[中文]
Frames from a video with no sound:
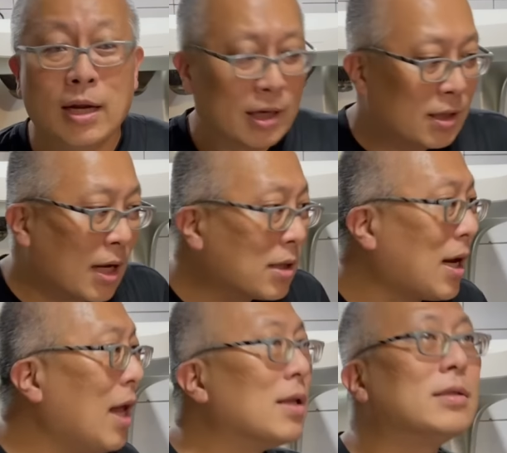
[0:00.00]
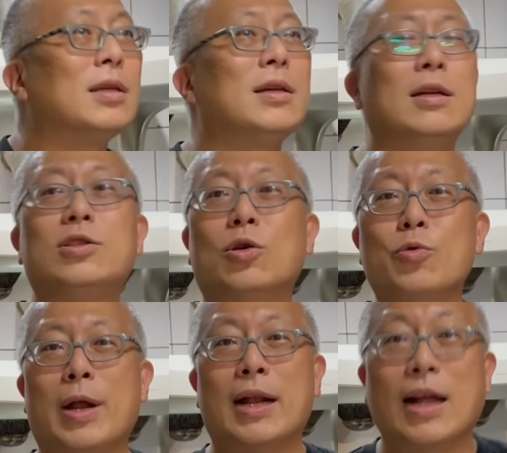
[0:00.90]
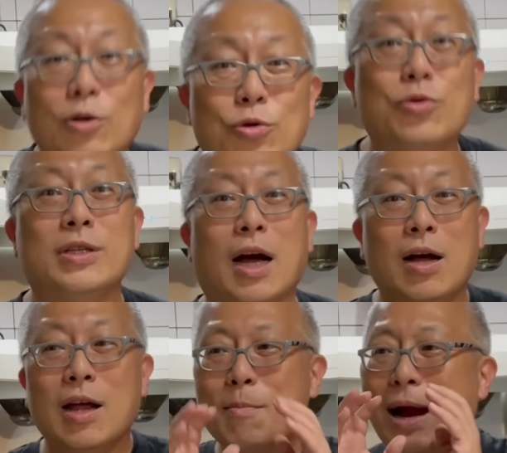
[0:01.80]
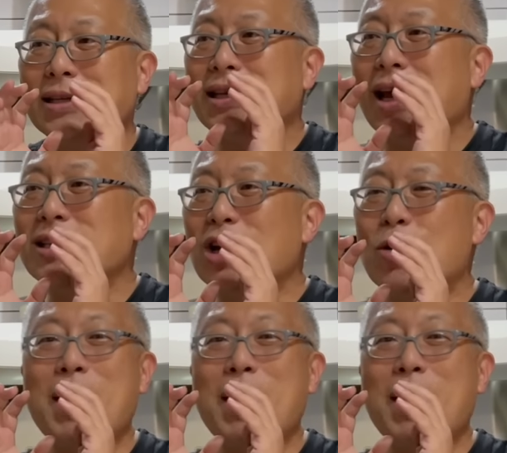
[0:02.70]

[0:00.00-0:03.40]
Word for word: 可他看着这些人走远了，他又继续叫：“卖茄子哦，